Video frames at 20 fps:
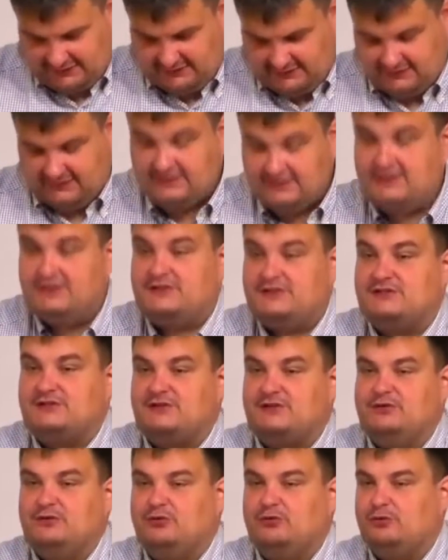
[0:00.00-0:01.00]

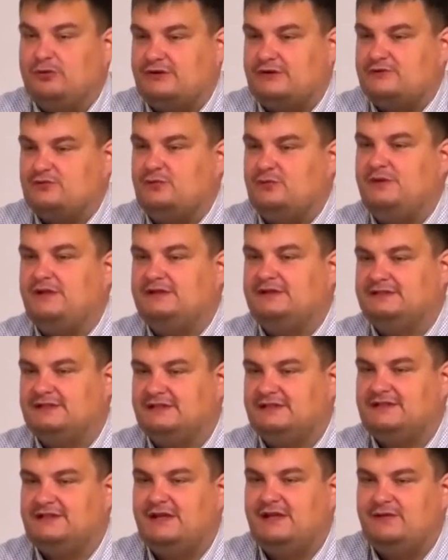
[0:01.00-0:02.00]
истину уразумел
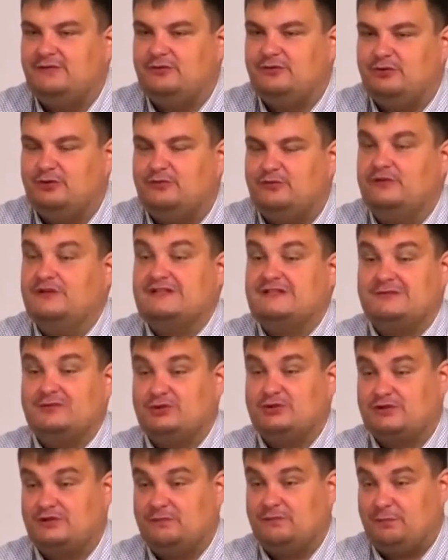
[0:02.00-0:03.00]
этот евнух,
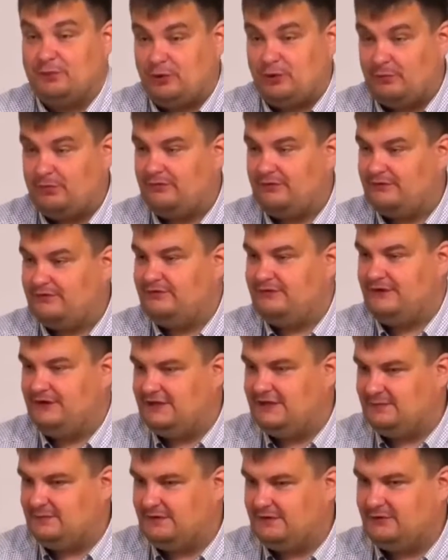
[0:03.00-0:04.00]
выслушав проповедь
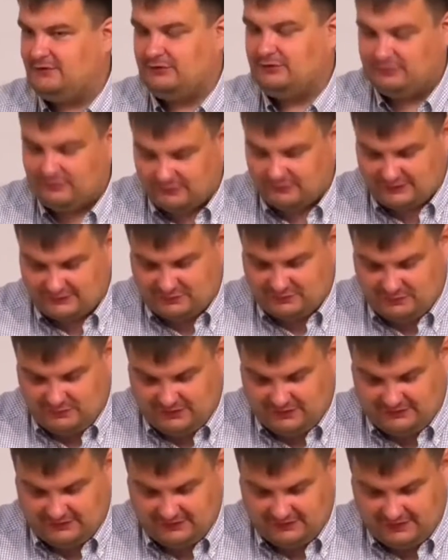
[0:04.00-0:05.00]
Филиппа, он
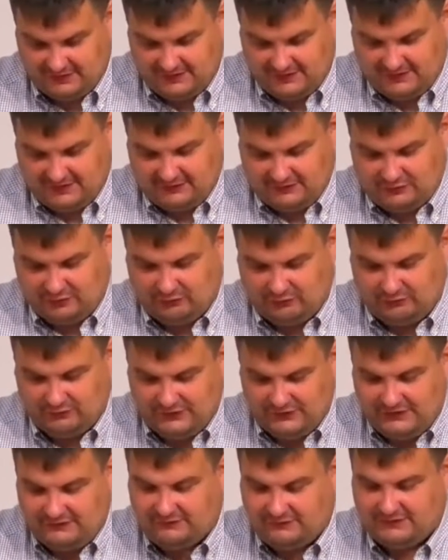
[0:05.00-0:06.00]
уразумел, то
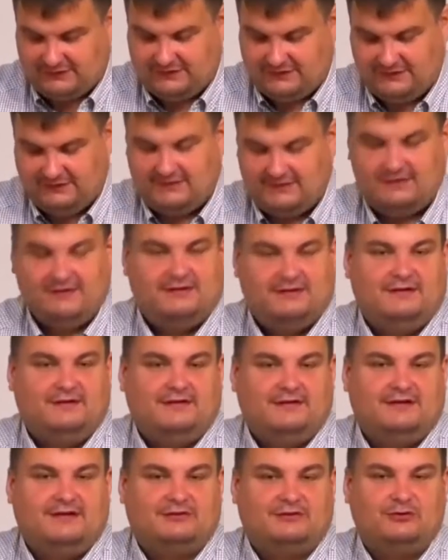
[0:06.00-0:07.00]
вывод,
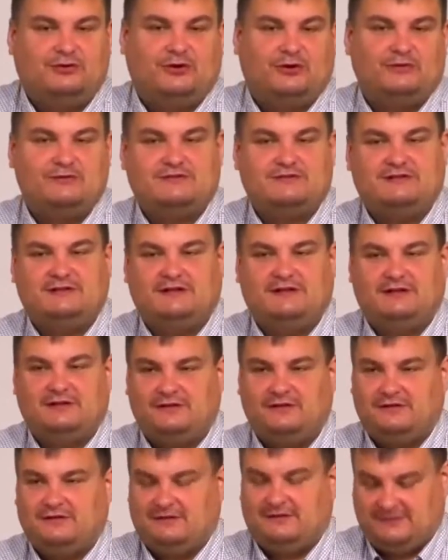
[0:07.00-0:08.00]
который он
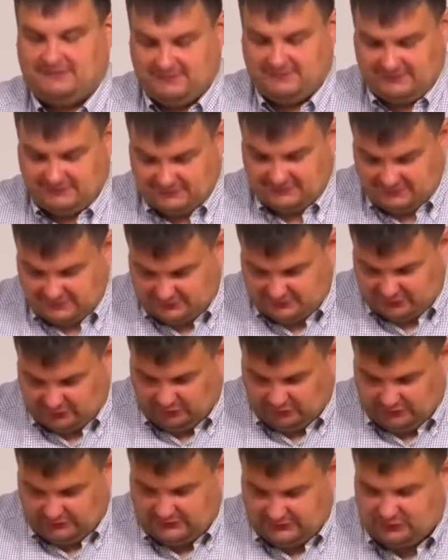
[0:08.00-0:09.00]
сделал,
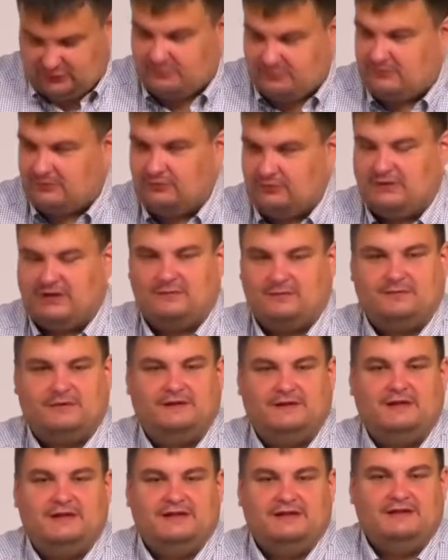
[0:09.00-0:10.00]
что, что ну, как
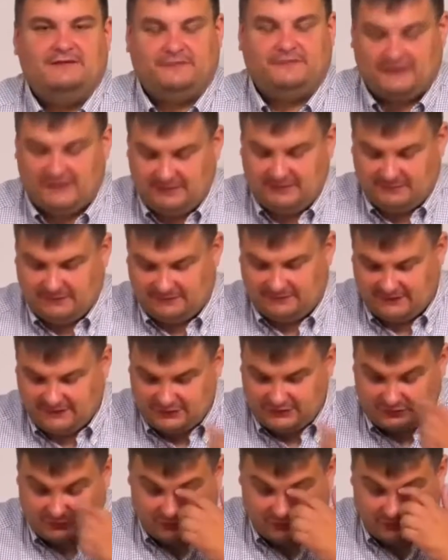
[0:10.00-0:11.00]
бы и Филипп говорит,
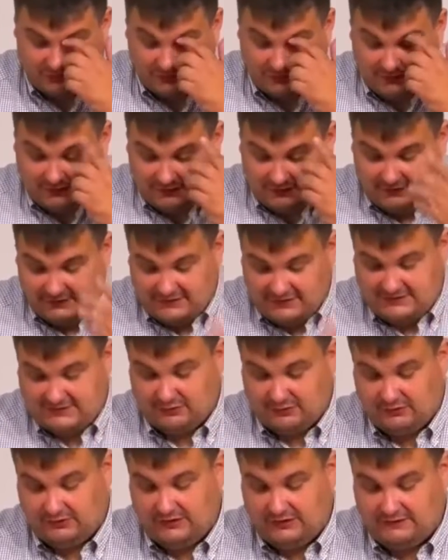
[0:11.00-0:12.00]
что
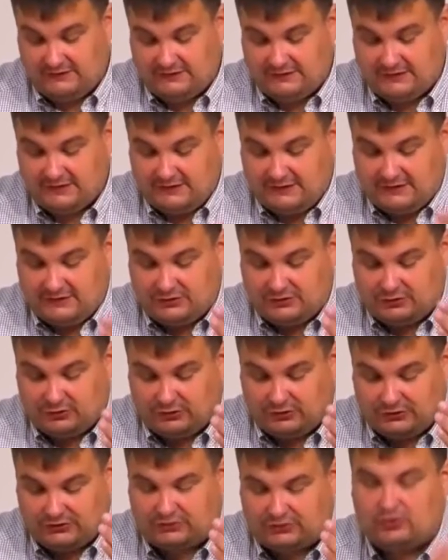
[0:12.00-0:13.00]
истину, и говорит,
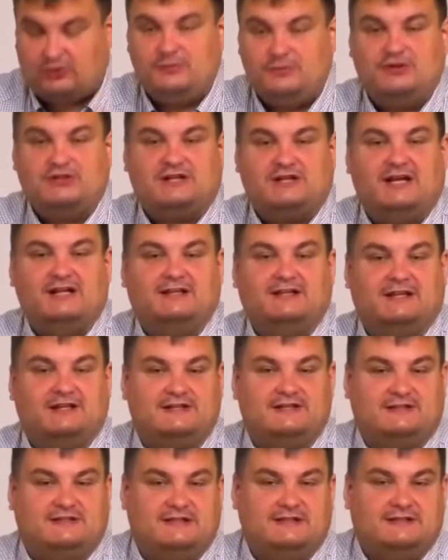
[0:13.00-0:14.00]
что, что мешает
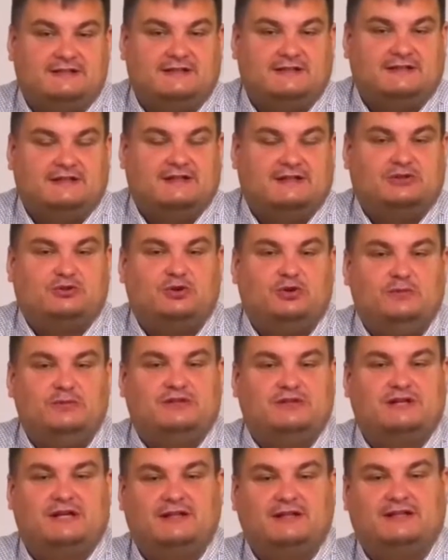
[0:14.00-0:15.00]
креститься, да, что
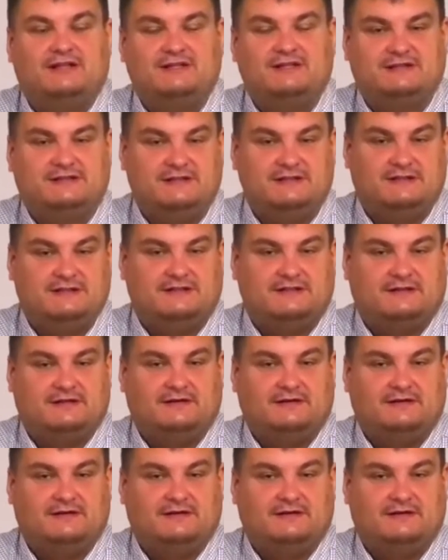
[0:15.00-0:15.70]
мешает креститься?